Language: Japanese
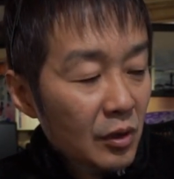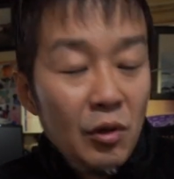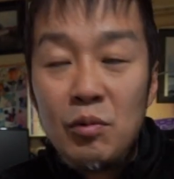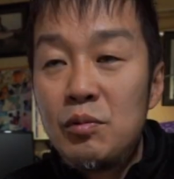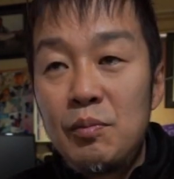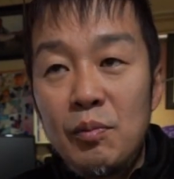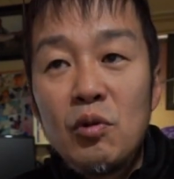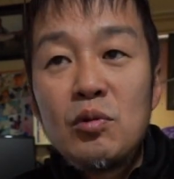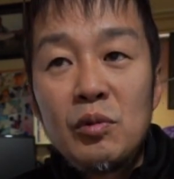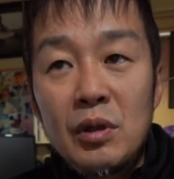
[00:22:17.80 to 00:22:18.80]
いう
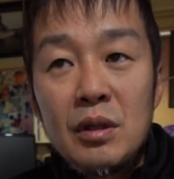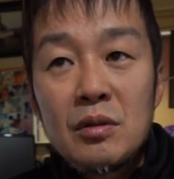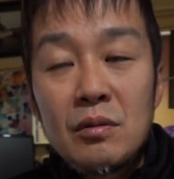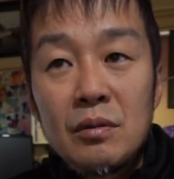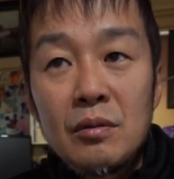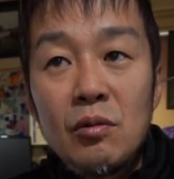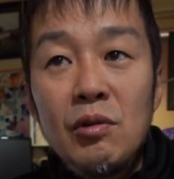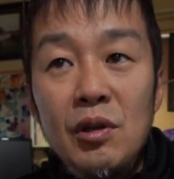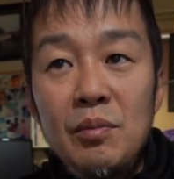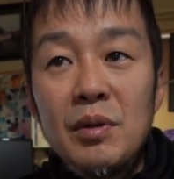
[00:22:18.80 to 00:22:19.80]
僕もねその
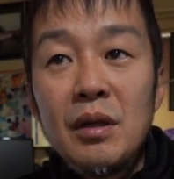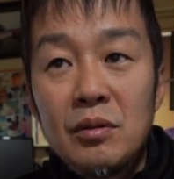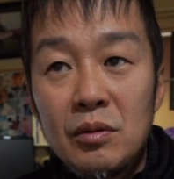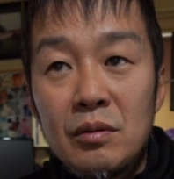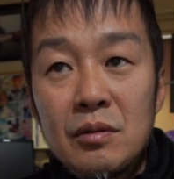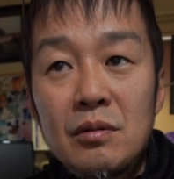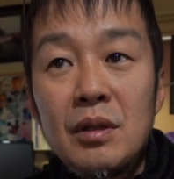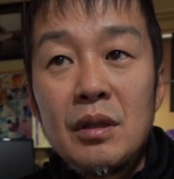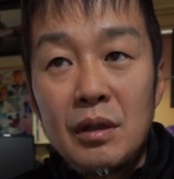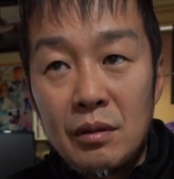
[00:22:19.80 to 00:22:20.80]
コーヒーブランドを作
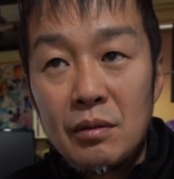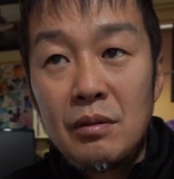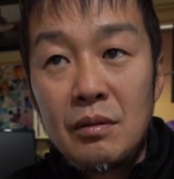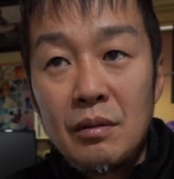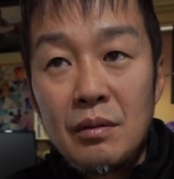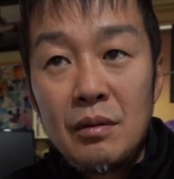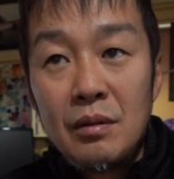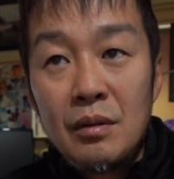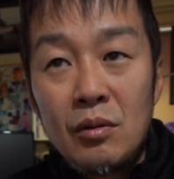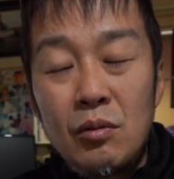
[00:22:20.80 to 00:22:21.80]
りたいと
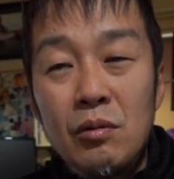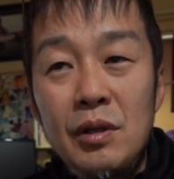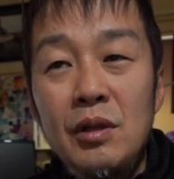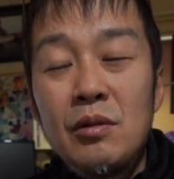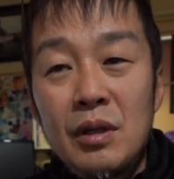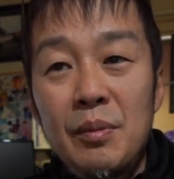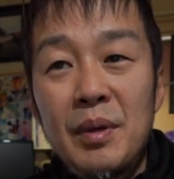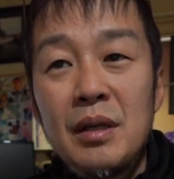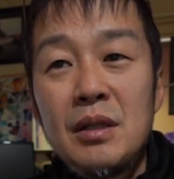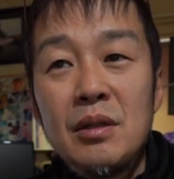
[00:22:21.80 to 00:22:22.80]
コーヒーをね
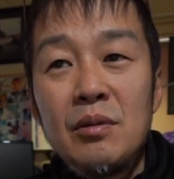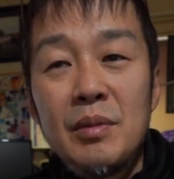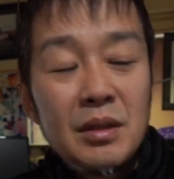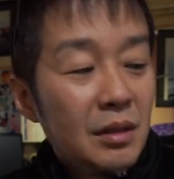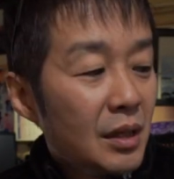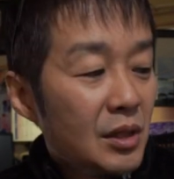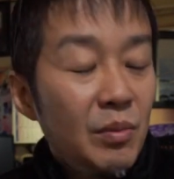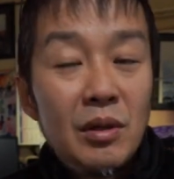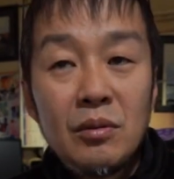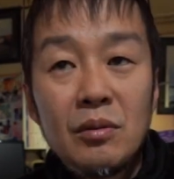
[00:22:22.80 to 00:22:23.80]
焙煎をまず始
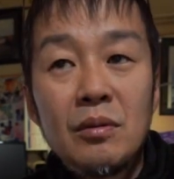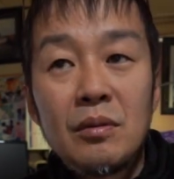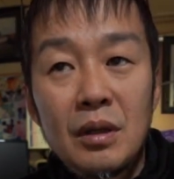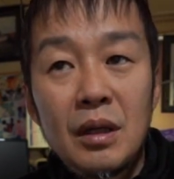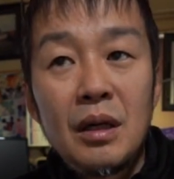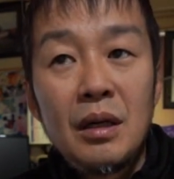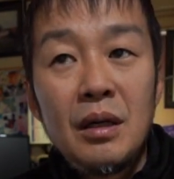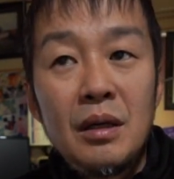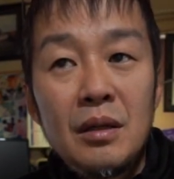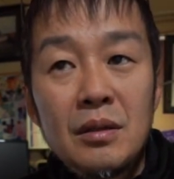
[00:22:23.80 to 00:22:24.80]
めるところから
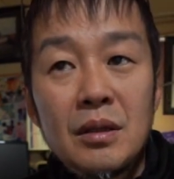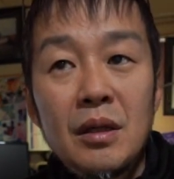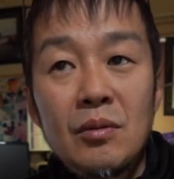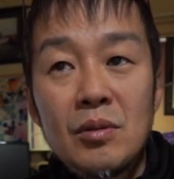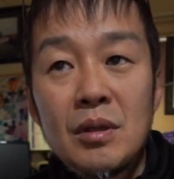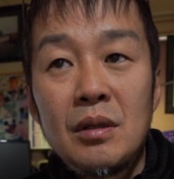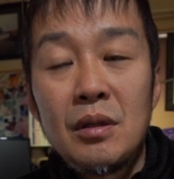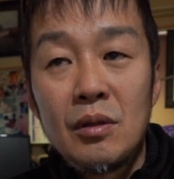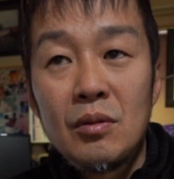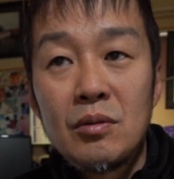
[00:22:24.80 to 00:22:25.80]
スタートしたいん
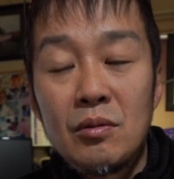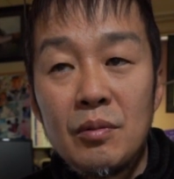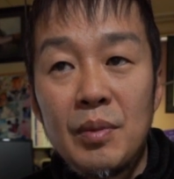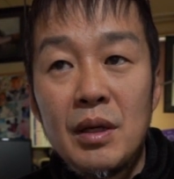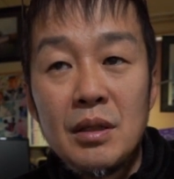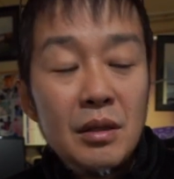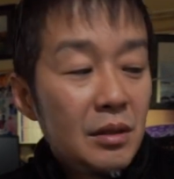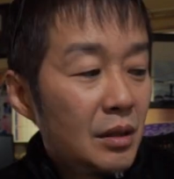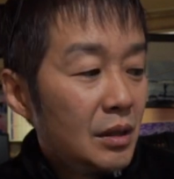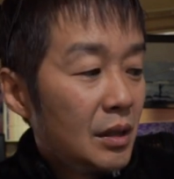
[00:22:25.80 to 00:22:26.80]
だけどその焙煎屋
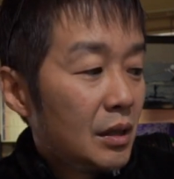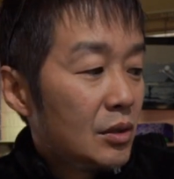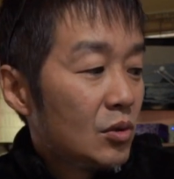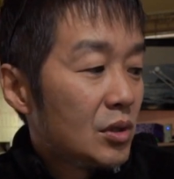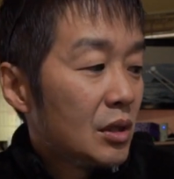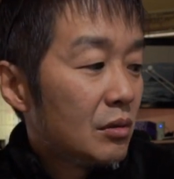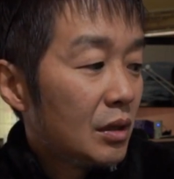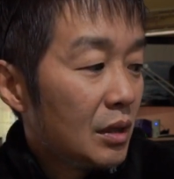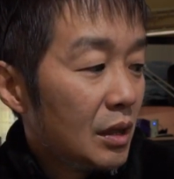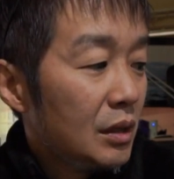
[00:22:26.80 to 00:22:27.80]
さんに話をしてく
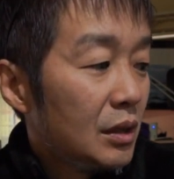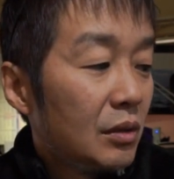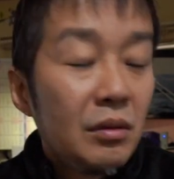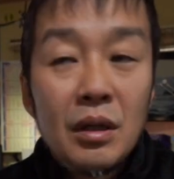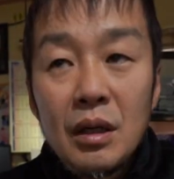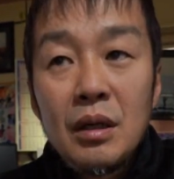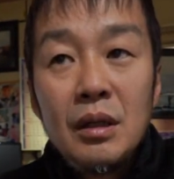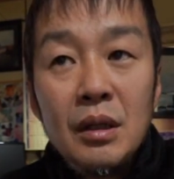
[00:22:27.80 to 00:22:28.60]
れないって言ったら